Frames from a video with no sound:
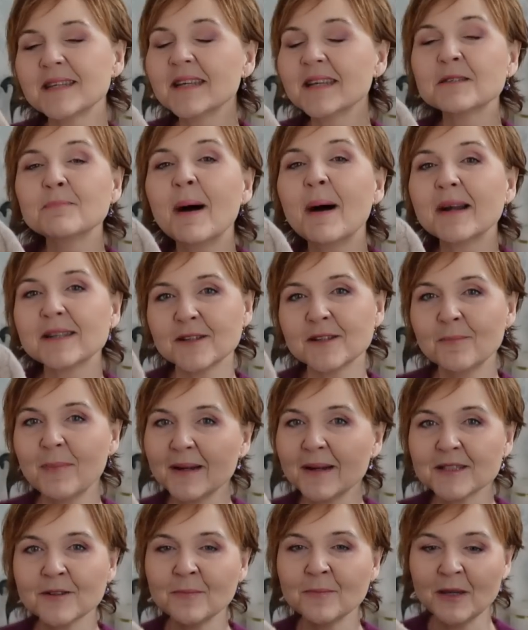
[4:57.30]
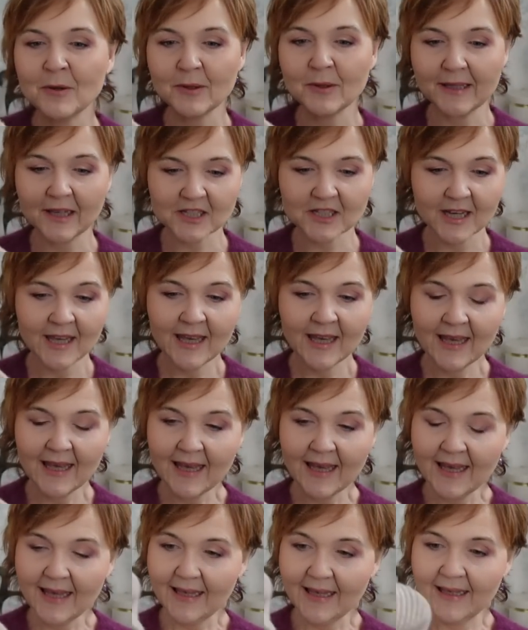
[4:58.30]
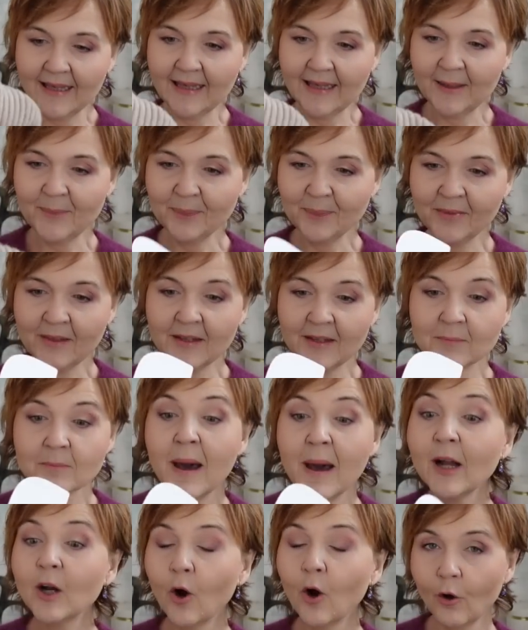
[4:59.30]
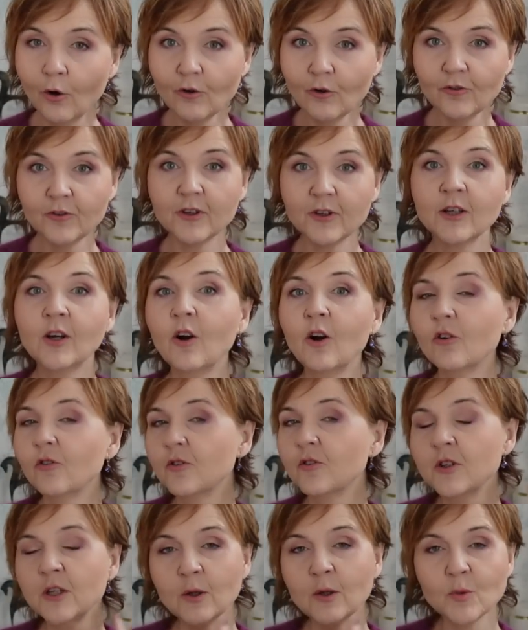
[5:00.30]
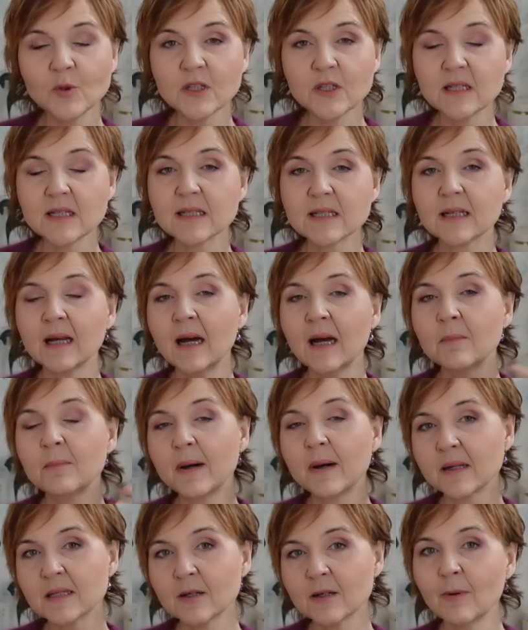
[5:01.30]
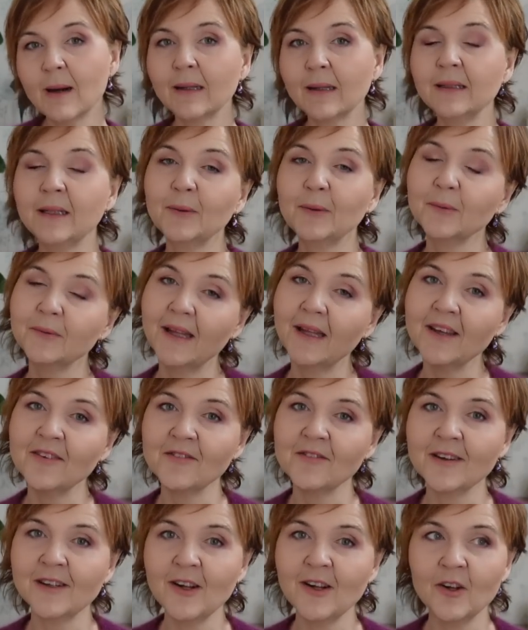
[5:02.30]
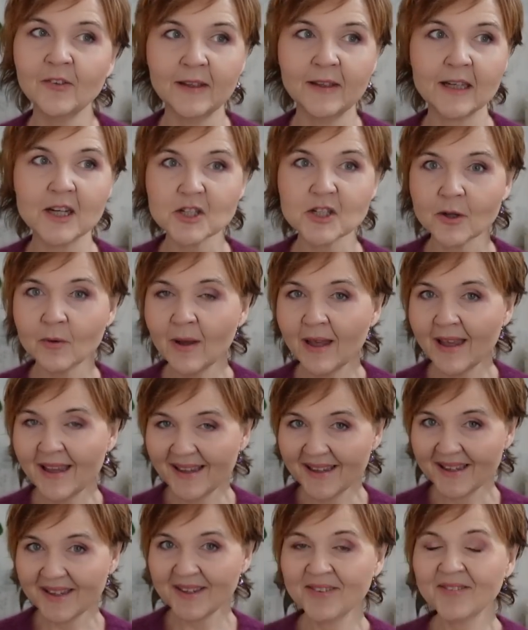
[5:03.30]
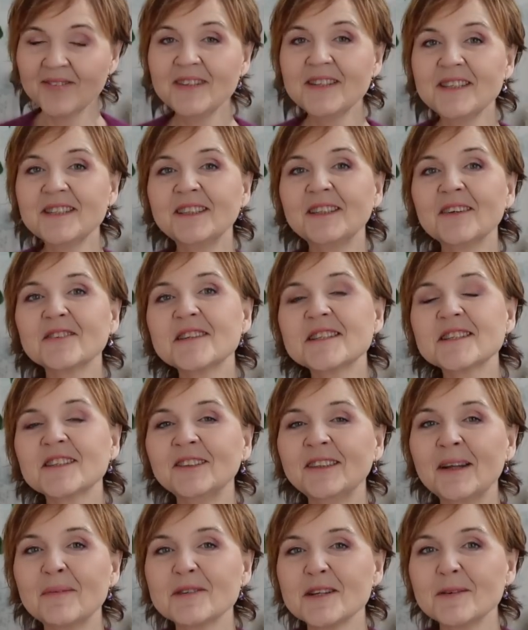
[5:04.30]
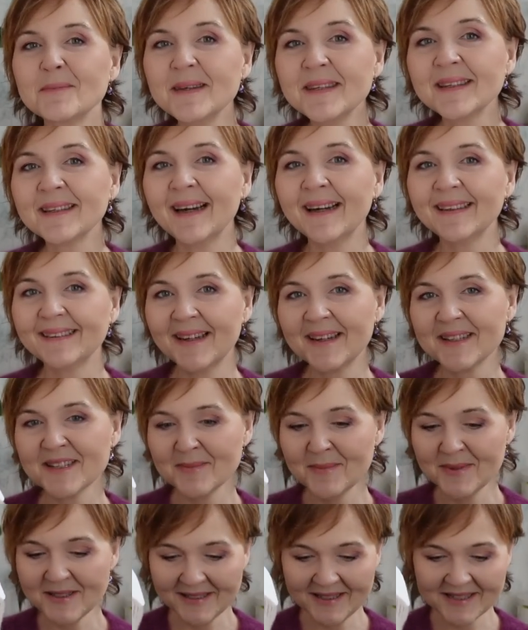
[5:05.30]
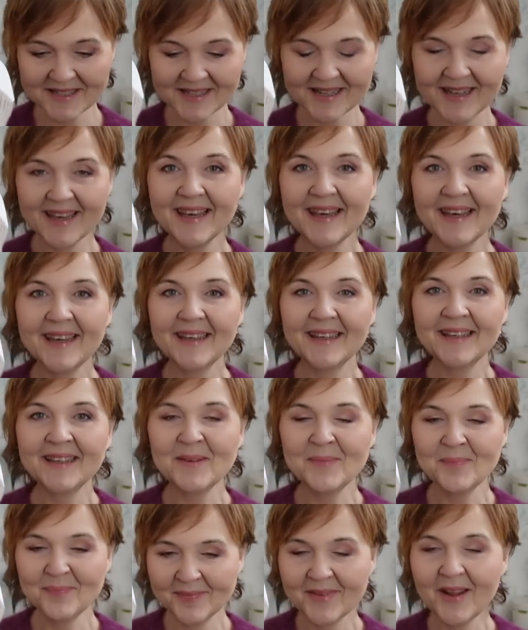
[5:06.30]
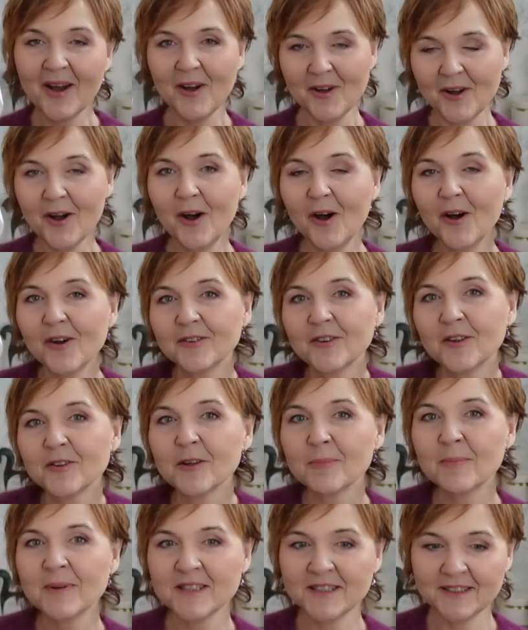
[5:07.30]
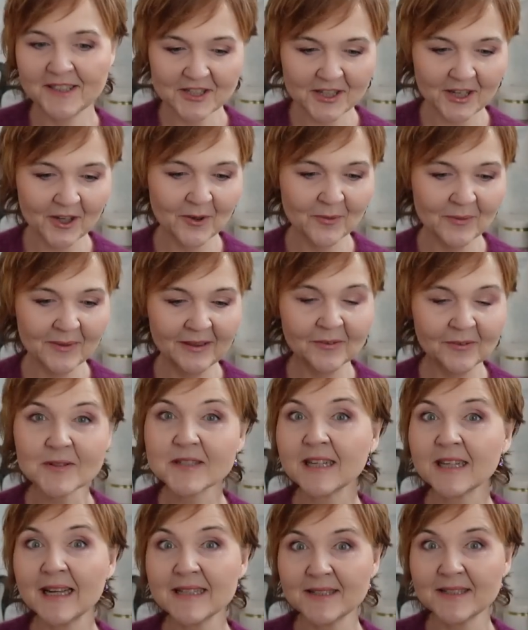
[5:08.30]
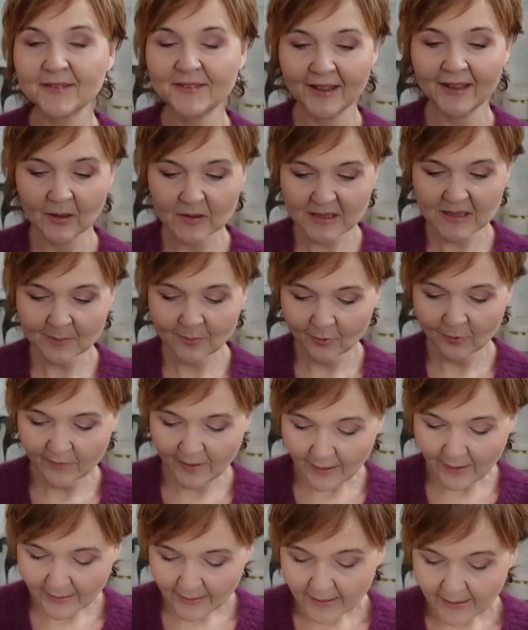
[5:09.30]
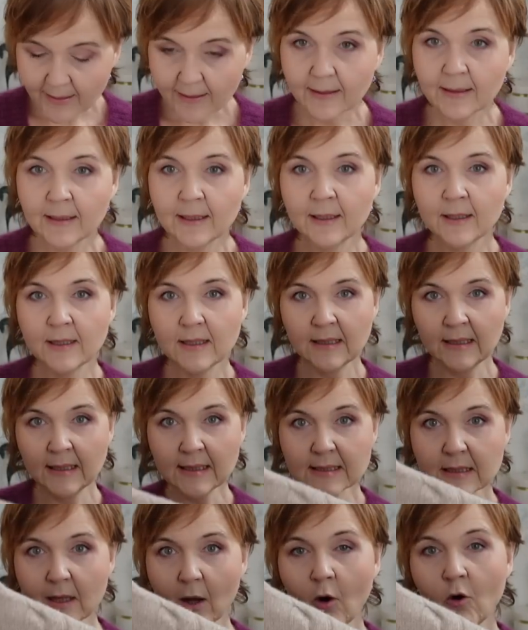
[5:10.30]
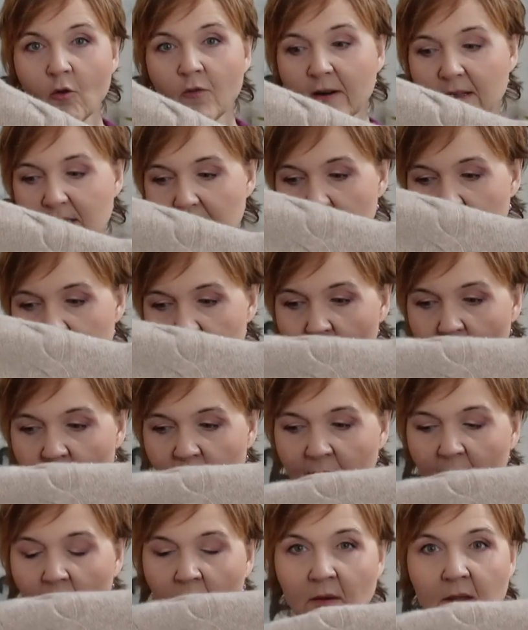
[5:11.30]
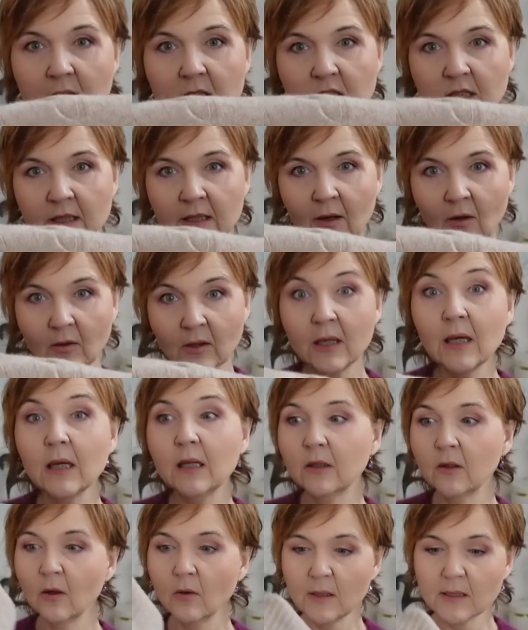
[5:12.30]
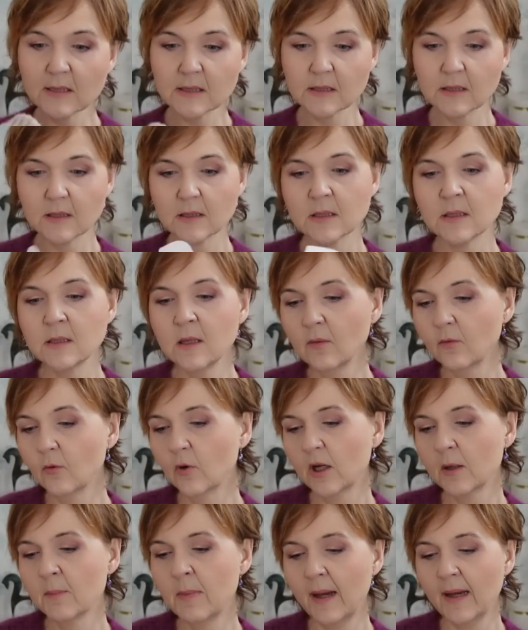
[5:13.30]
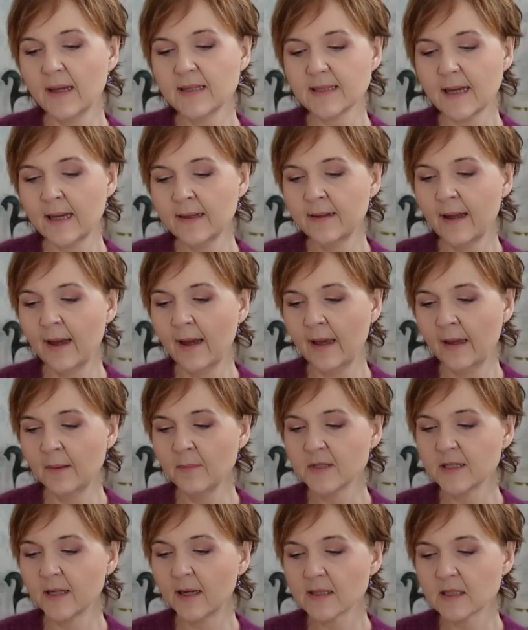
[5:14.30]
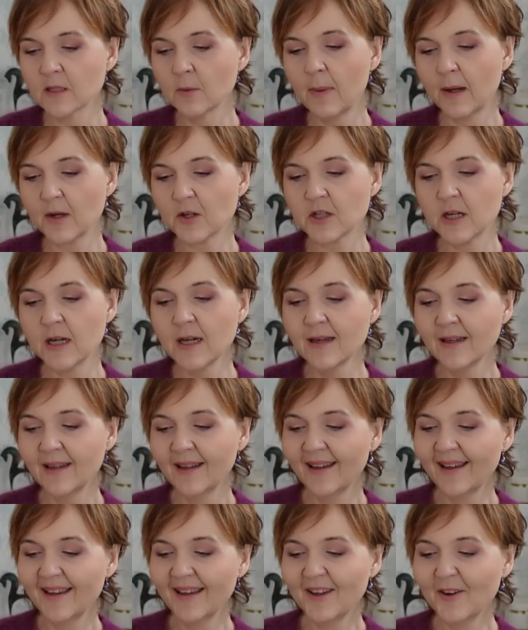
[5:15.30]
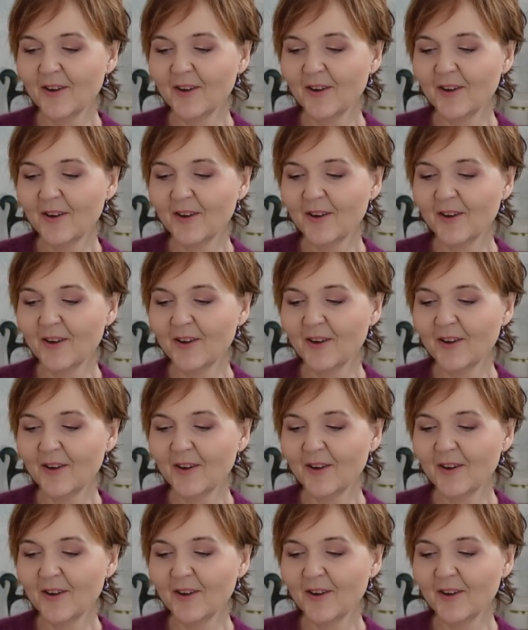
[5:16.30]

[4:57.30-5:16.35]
jest, jest bardzo, bardzo miły. Także ma golf, golf nie uciska, bardzo ładnie tutaj tutaj wygląda. Zresztą y, widzicie to wszystko na przebitkach, także myślę, że o, to, to będzie też taką ilustracją tego, co mówię. Y, jest oversize'owy, on jest szeroki i to jest znowu chyba S A na M, zaraz zobaczę.